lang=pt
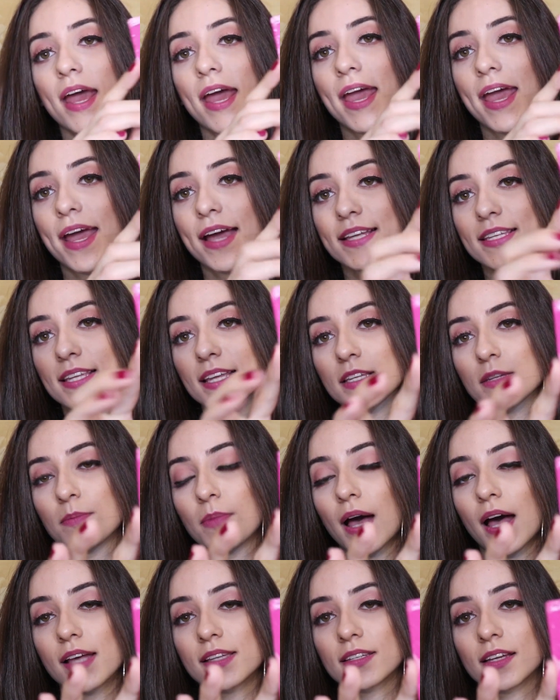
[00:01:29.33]
É essas
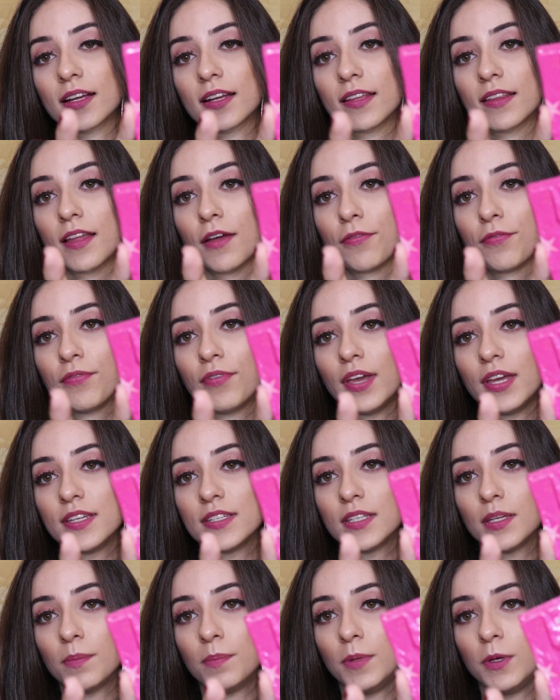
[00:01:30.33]
máscaras da
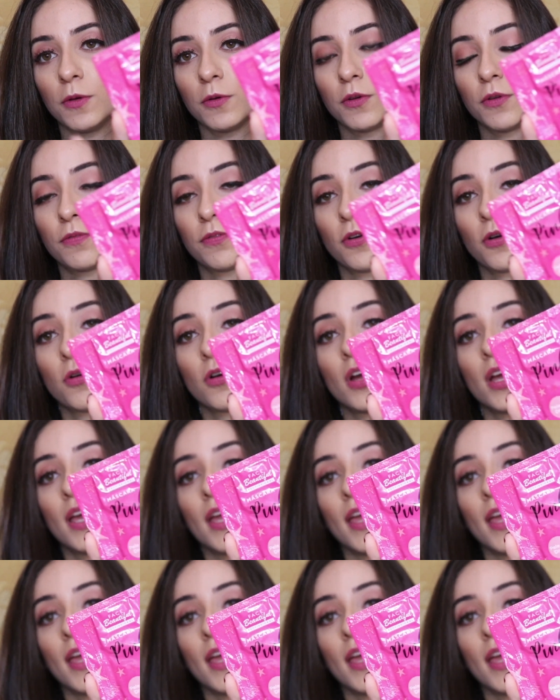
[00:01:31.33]
Face Beautiful.